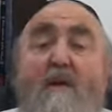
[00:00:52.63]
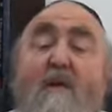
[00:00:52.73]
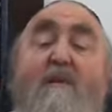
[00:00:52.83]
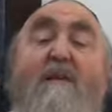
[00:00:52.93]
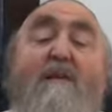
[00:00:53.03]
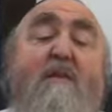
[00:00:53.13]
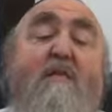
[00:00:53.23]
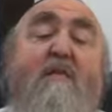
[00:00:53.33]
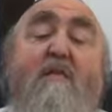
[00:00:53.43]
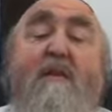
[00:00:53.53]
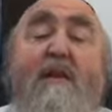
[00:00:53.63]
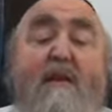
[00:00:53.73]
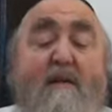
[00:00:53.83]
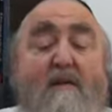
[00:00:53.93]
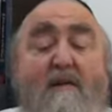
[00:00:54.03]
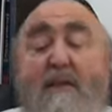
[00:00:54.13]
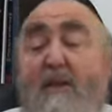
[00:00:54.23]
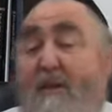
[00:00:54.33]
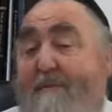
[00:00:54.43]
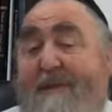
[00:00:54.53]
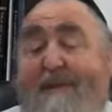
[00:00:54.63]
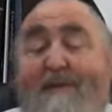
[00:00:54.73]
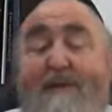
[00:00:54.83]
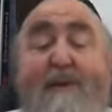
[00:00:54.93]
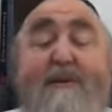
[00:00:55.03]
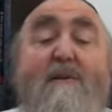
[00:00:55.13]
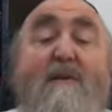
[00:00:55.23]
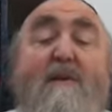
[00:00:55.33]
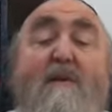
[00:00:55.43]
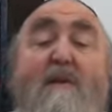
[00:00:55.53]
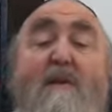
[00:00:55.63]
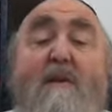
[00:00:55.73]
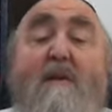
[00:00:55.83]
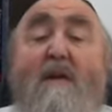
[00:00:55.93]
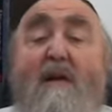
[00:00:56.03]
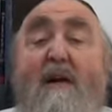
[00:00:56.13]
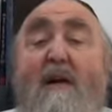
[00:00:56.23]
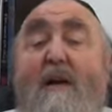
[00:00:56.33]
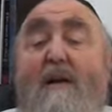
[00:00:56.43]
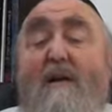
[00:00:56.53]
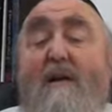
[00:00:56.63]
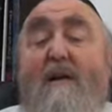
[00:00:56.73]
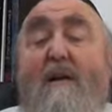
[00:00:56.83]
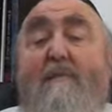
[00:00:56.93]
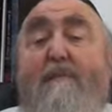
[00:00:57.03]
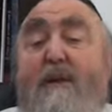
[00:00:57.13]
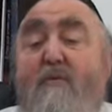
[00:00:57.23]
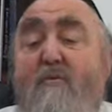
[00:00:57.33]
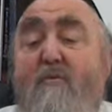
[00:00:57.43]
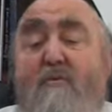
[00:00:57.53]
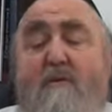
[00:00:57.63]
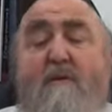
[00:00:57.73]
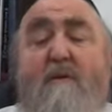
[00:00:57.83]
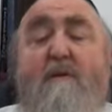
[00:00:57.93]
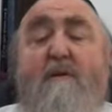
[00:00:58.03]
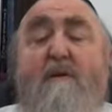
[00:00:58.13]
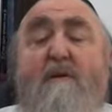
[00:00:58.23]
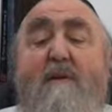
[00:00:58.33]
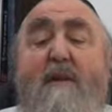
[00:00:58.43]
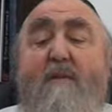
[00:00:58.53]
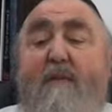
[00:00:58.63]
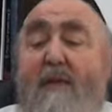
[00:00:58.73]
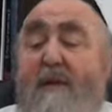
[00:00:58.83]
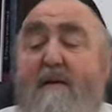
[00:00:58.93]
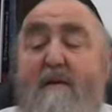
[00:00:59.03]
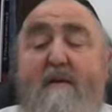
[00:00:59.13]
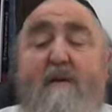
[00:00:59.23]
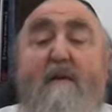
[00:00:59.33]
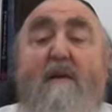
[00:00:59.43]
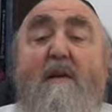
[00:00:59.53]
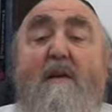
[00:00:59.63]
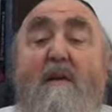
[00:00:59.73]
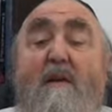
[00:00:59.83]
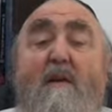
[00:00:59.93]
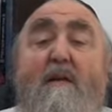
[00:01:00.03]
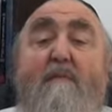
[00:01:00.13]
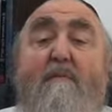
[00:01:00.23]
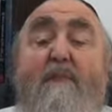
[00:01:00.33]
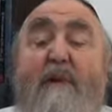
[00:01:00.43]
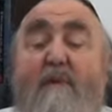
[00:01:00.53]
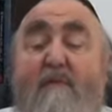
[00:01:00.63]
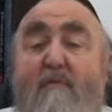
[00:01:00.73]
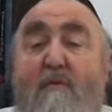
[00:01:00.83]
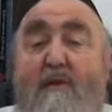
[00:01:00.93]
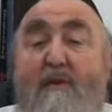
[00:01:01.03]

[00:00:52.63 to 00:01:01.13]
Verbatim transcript: L'homme descend sur terre, sa neshama descend, et a un, parcours à faire, et part d'un point